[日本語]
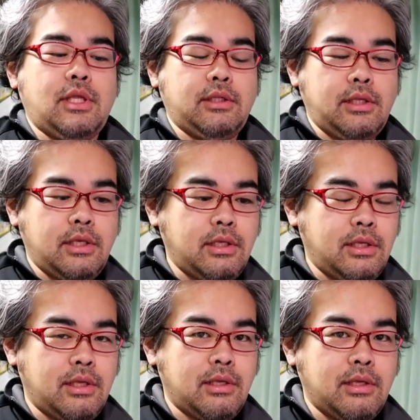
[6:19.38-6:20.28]
たね、
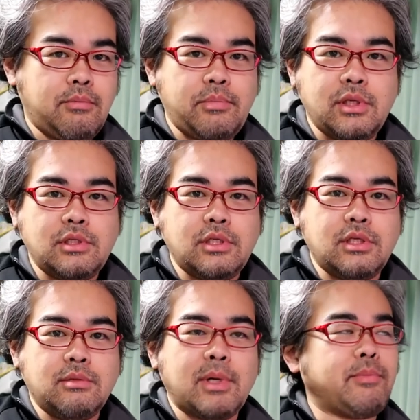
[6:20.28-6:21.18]
えー、
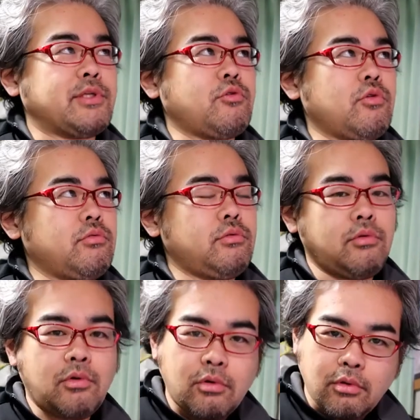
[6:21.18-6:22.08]
PC、まあ、パソコン
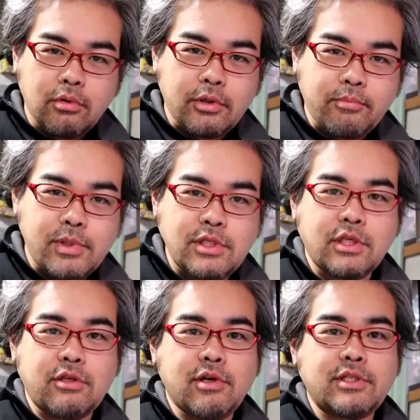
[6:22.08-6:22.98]
の
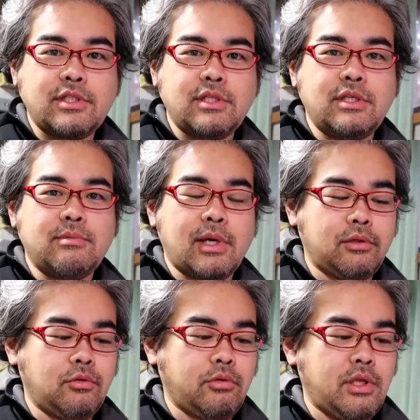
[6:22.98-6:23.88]
PC98 版
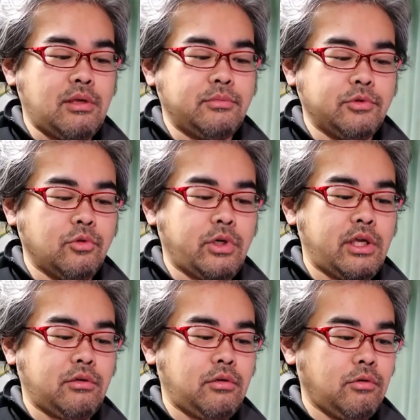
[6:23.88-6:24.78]
のゲームを結
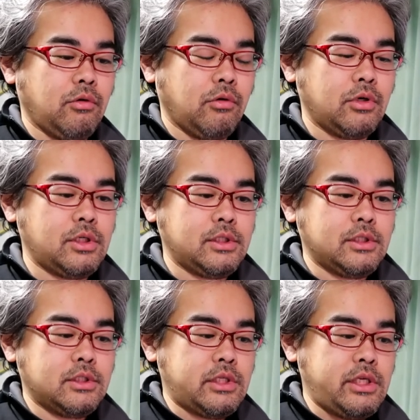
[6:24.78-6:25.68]
構
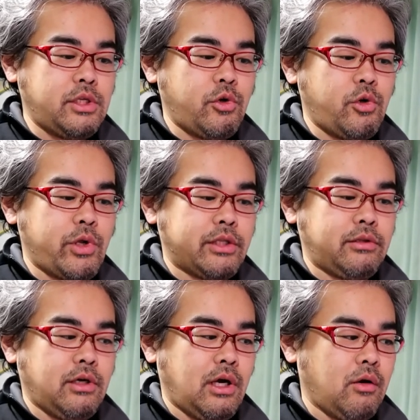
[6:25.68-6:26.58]
いろいろやっ
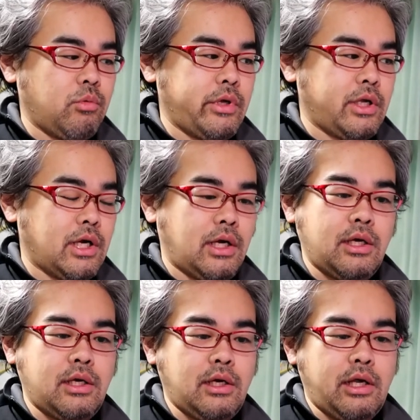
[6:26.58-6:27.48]
た覚えが
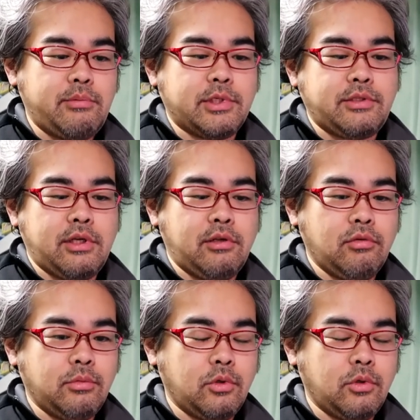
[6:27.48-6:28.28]
ありますけれども